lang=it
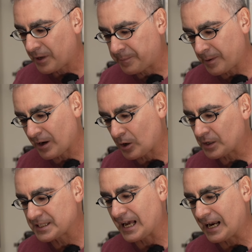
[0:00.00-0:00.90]
per prima
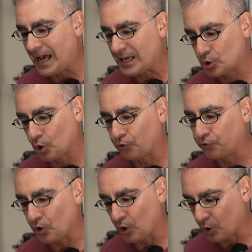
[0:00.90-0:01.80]
cosa la
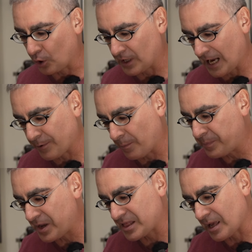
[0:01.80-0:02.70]
soffio con la
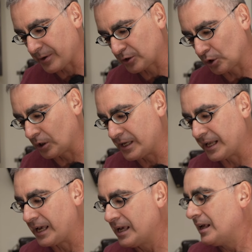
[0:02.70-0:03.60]
pompetta per
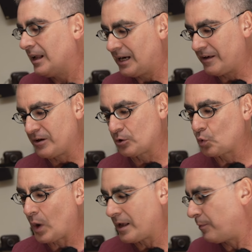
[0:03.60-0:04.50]
togliere
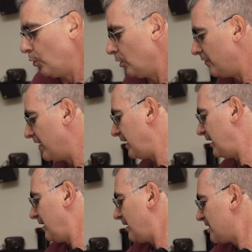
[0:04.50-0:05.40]
l'eventuale
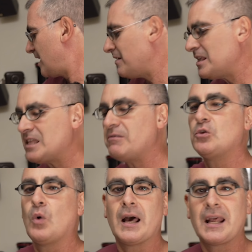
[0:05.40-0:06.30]
polvere, devi
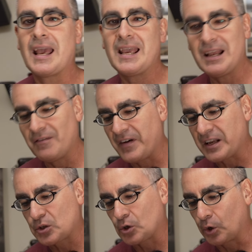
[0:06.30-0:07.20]
individuare il
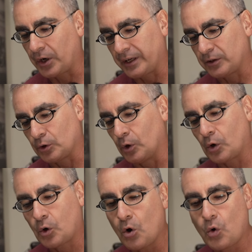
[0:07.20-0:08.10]
verso
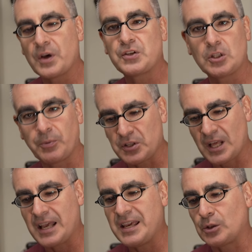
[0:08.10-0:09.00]
corretto. Con questo tipo di
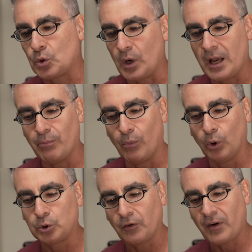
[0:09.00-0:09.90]
telaietto è
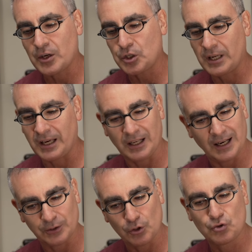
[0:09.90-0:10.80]
molto facile, il
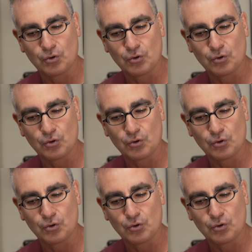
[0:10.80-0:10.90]
lato